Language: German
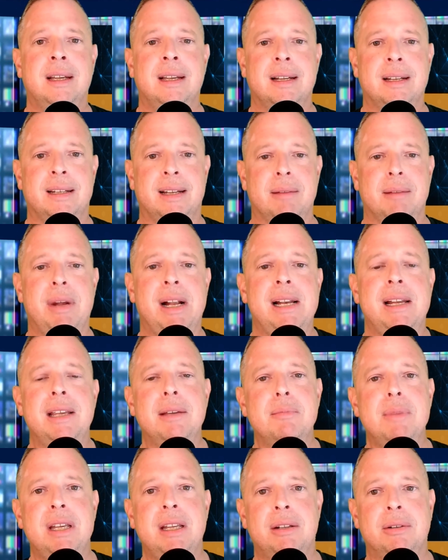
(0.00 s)
dann melde
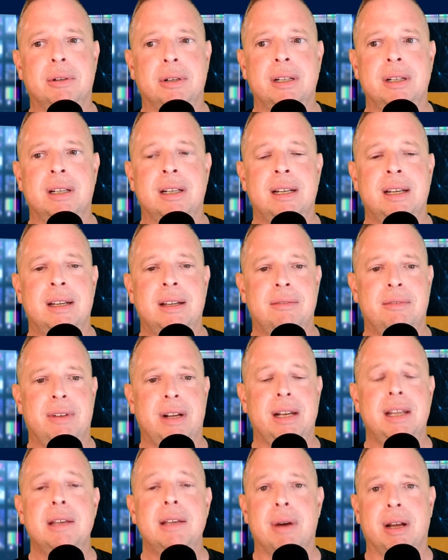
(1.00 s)
ich mich dort,
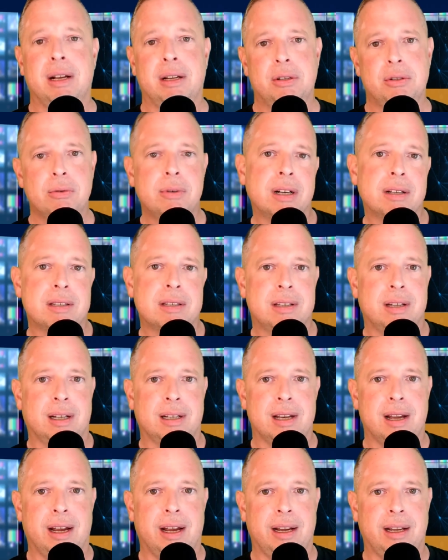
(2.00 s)
wenn ich meine
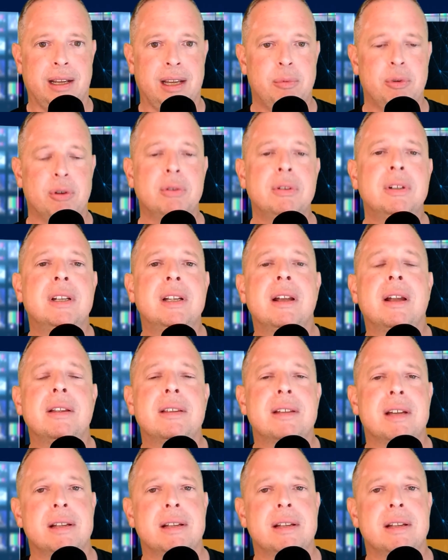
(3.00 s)
Zugangsdaten eingebe und dann das